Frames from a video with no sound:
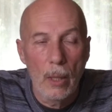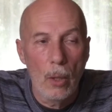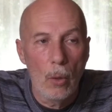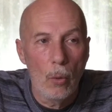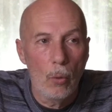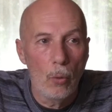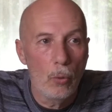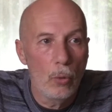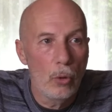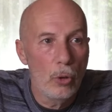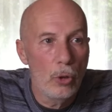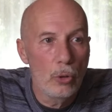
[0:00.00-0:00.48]

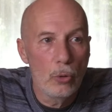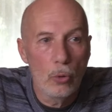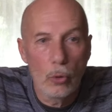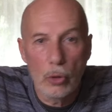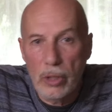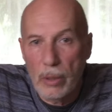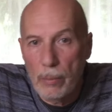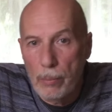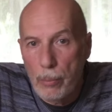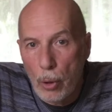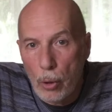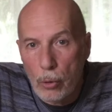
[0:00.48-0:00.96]
nos
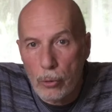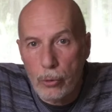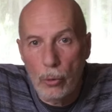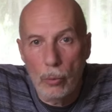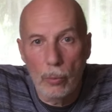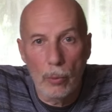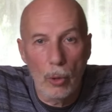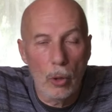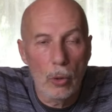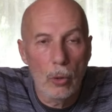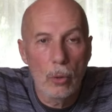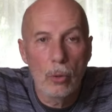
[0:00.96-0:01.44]

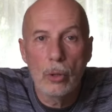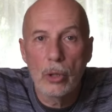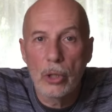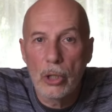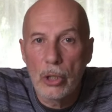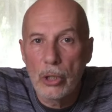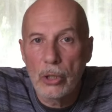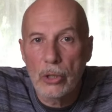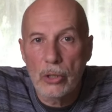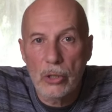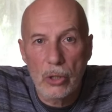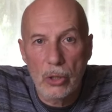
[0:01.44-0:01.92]
débordements,
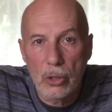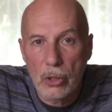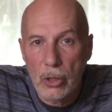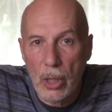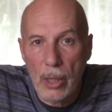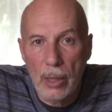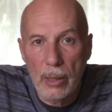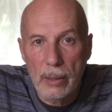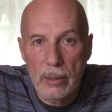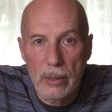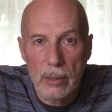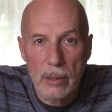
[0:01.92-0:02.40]
etc.,
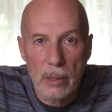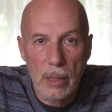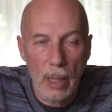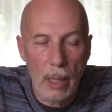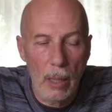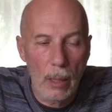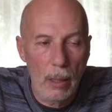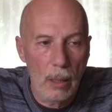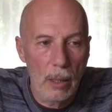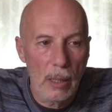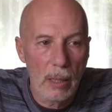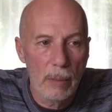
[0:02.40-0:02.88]
etc.
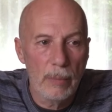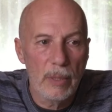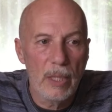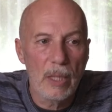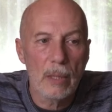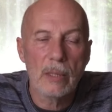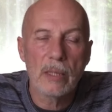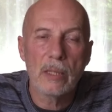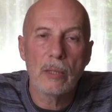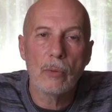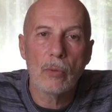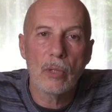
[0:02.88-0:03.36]
Eh et bien,
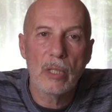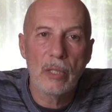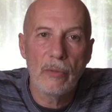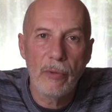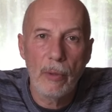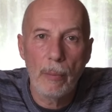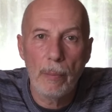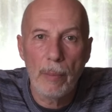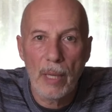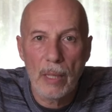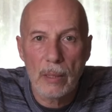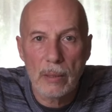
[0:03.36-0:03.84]
si on ne les
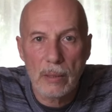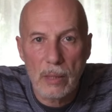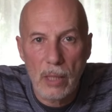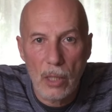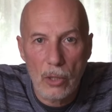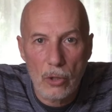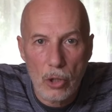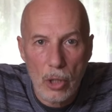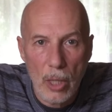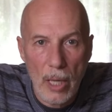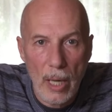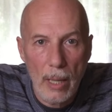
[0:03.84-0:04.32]
fait pas à cet
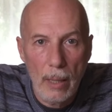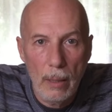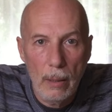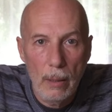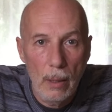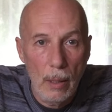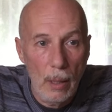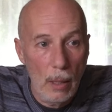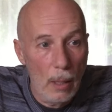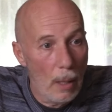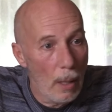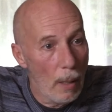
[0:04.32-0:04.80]
âge-là,
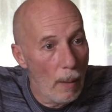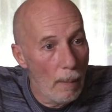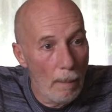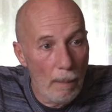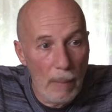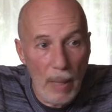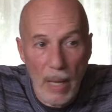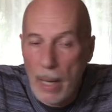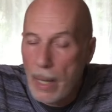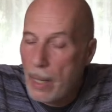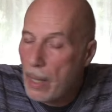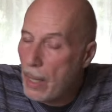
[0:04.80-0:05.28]

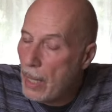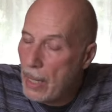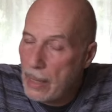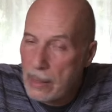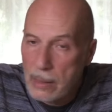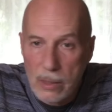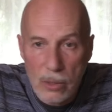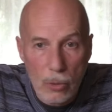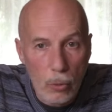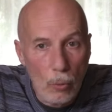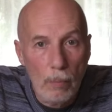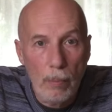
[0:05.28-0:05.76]
bah, elles
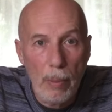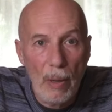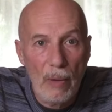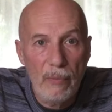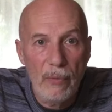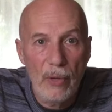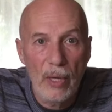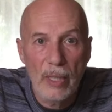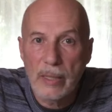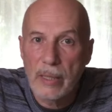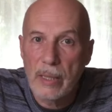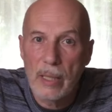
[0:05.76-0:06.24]
sont pas
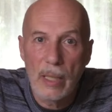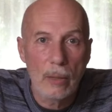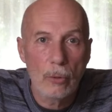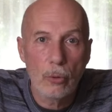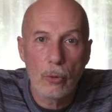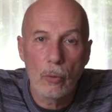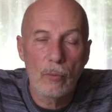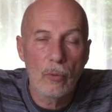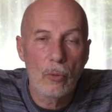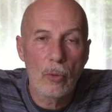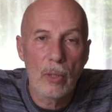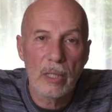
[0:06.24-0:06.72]
faites et elles
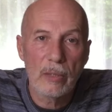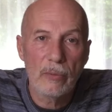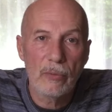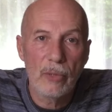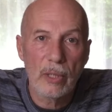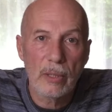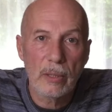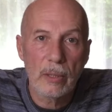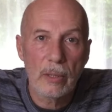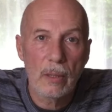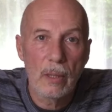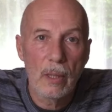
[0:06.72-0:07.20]
devront être
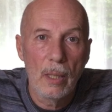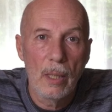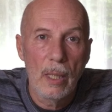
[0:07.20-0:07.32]
faites.